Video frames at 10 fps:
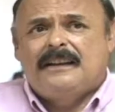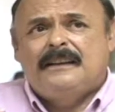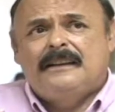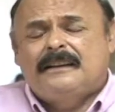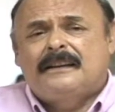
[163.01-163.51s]

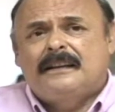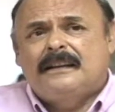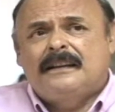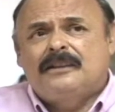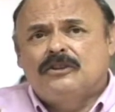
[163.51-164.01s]
eh,
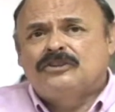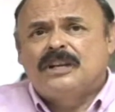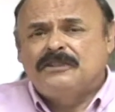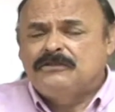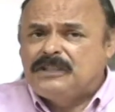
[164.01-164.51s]
que en dos
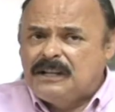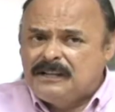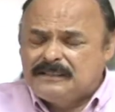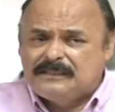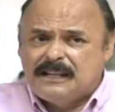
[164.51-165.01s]
años se
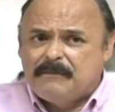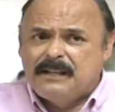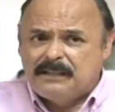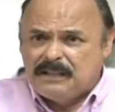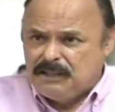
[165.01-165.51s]
ha, se ha,
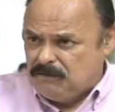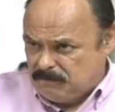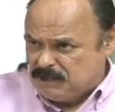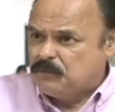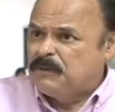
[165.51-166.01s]
mantenido
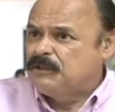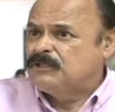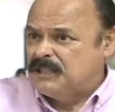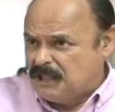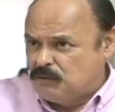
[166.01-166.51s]
más o
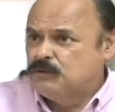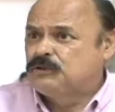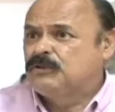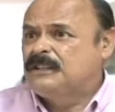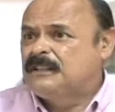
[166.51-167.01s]
menos en el
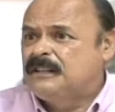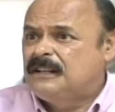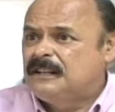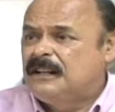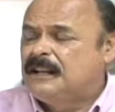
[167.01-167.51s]
gusto
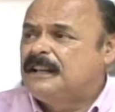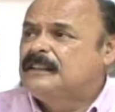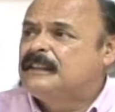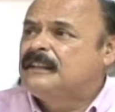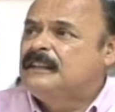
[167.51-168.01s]
de, la
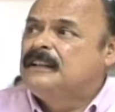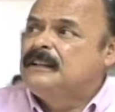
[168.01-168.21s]
gente,